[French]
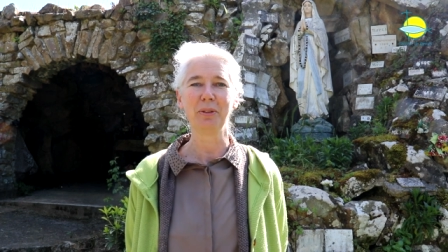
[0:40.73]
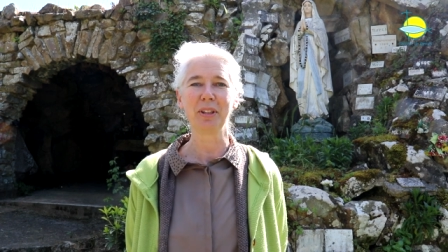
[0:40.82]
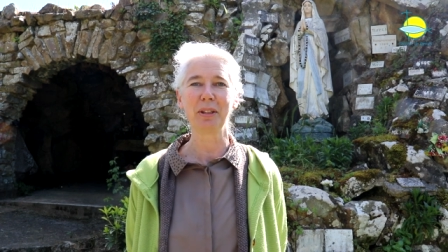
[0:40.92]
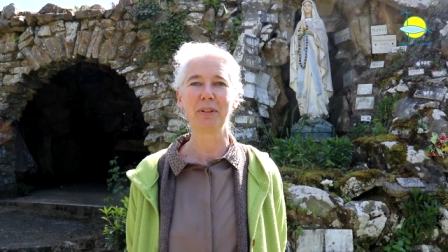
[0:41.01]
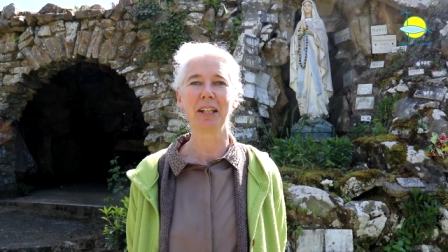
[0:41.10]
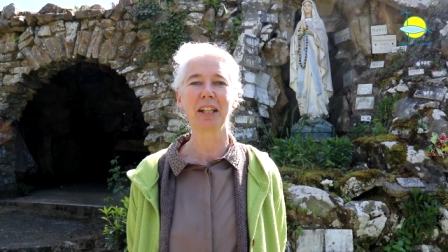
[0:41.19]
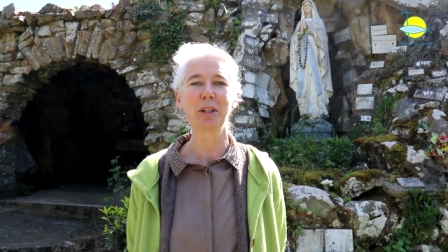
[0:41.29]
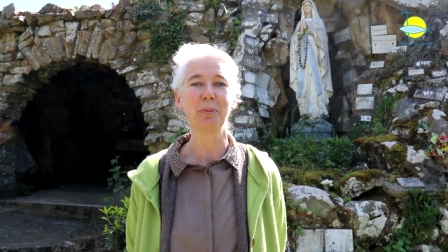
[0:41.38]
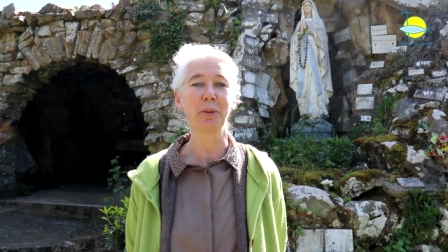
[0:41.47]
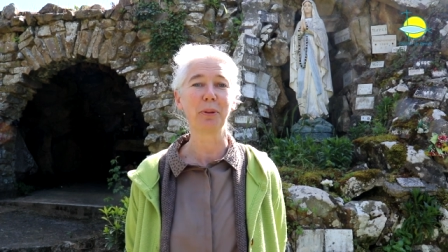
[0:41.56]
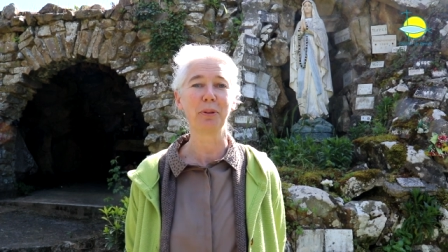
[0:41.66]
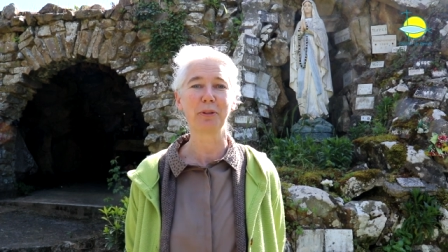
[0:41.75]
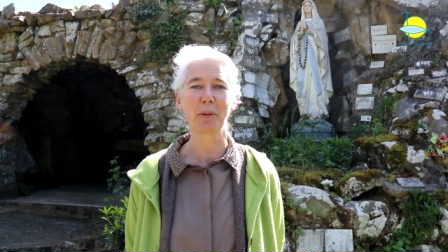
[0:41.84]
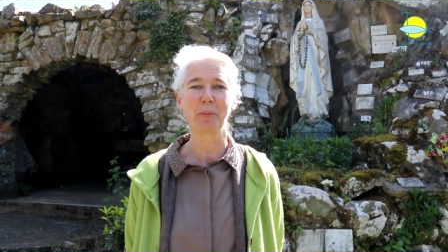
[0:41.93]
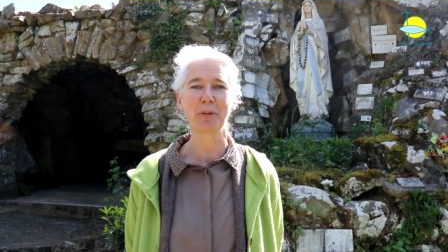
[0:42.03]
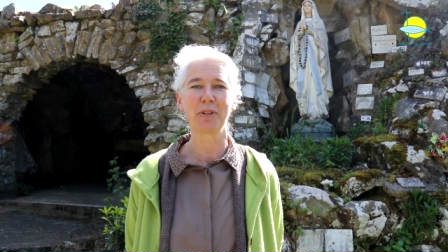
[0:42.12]
une rivière qui peut
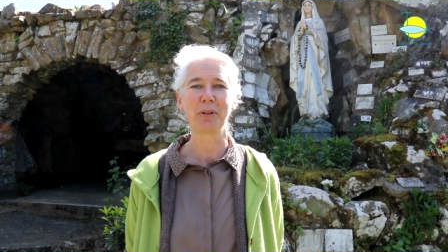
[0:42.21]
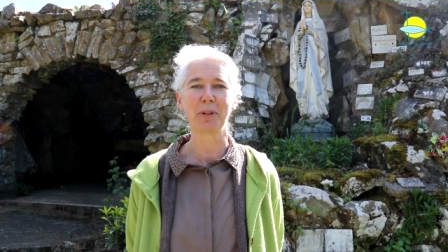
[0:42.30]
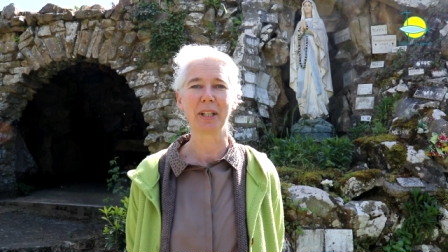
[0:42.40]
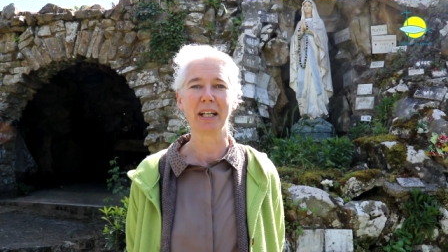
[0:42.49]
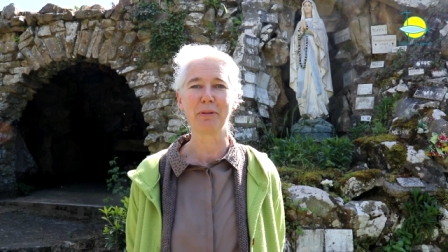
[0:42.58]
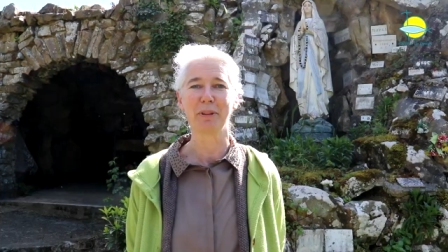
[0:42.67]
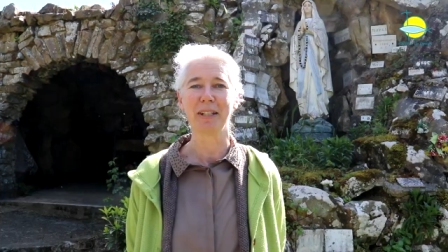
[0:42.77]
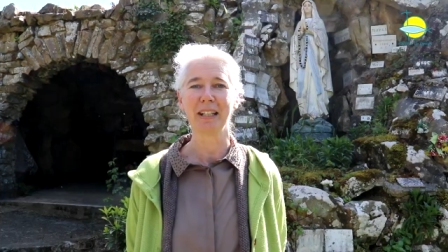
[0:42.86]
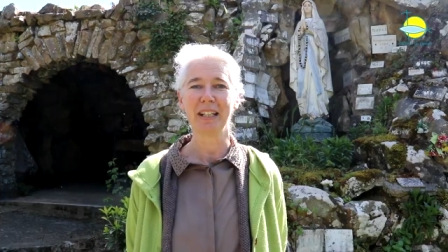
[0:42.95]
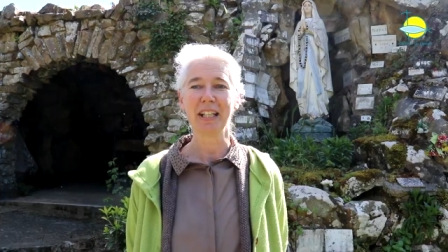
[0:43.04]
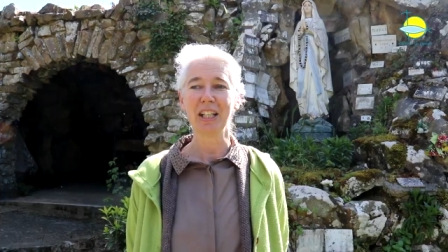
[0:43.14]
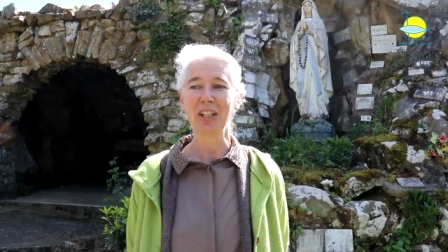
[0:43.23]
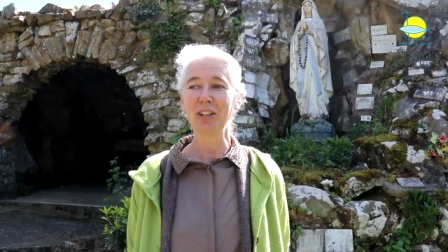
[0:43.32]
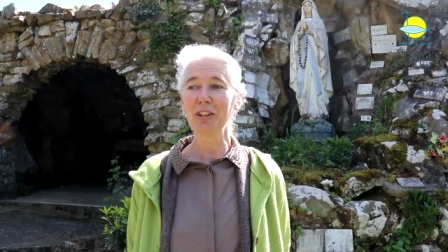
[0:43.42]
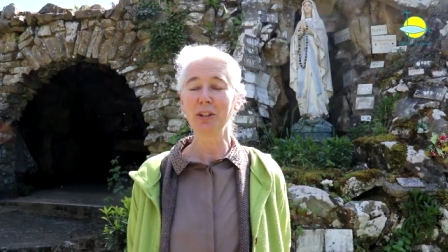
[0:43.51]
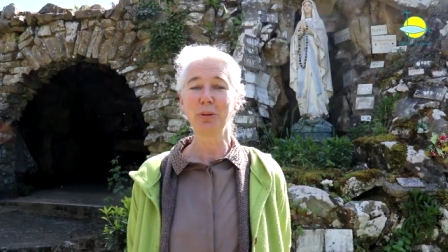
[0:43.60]
faire penser aux gaves.
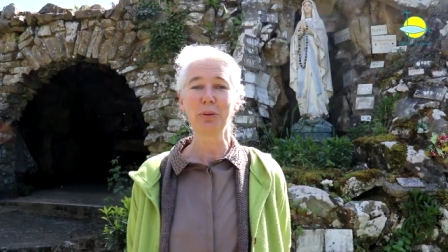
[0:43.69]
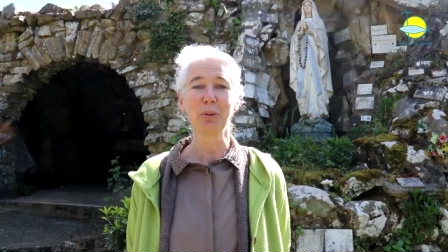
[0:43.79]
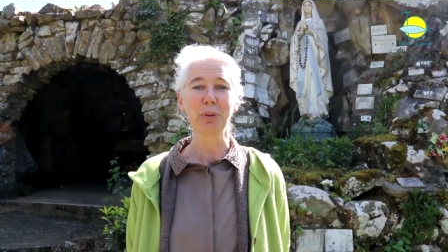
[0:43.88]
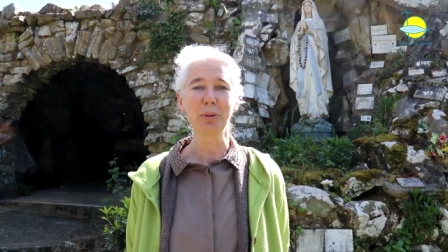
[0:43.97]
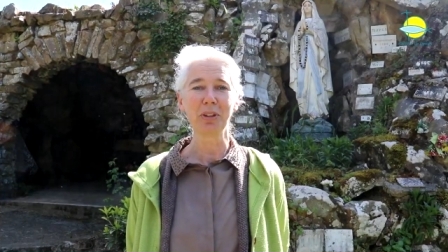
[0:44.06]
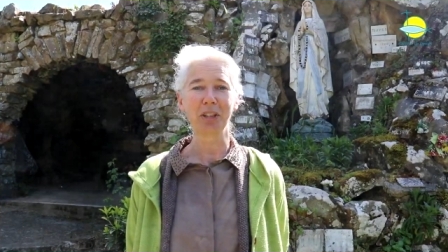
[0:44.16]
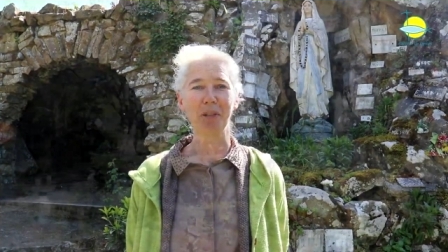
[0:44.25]
Ici, c'est une route